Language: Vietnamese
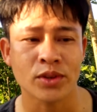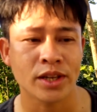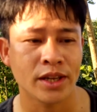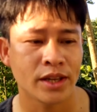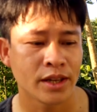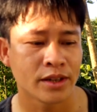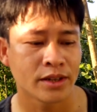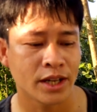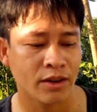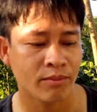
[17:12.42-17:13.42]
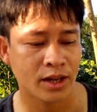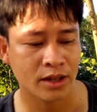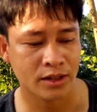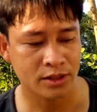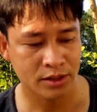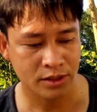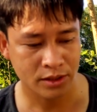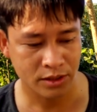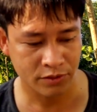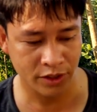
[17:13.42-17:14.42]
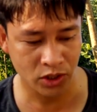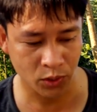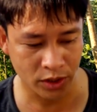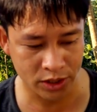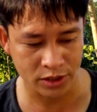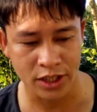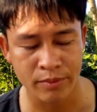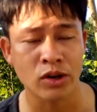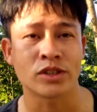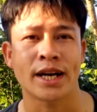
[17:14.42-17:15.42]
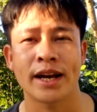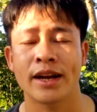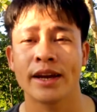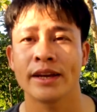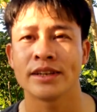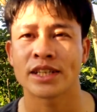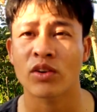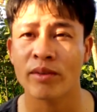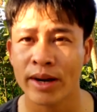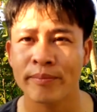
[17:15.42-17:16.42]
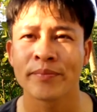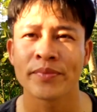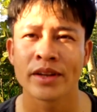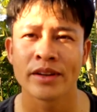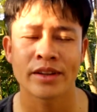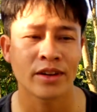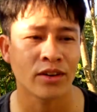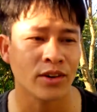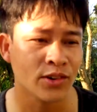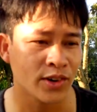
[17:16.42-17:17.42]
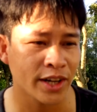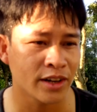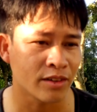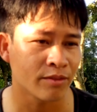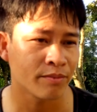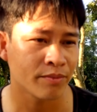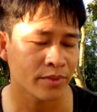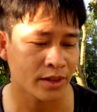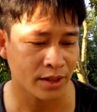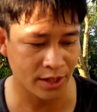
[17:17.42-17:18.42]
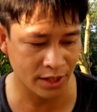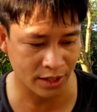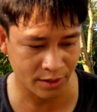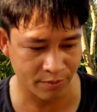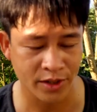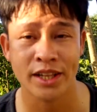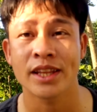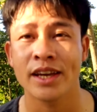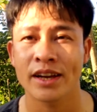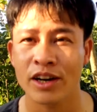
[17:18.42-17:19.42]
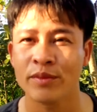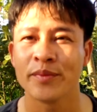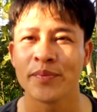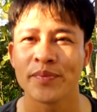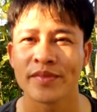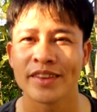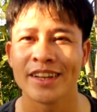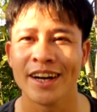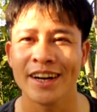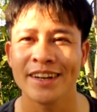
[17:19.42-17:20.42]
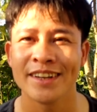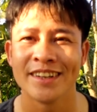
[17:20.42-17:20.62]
tỷ để mà ví dụ như giữ cái bất động sản này sau năm năm thì nó có lên được là mười tỷ hay không. À,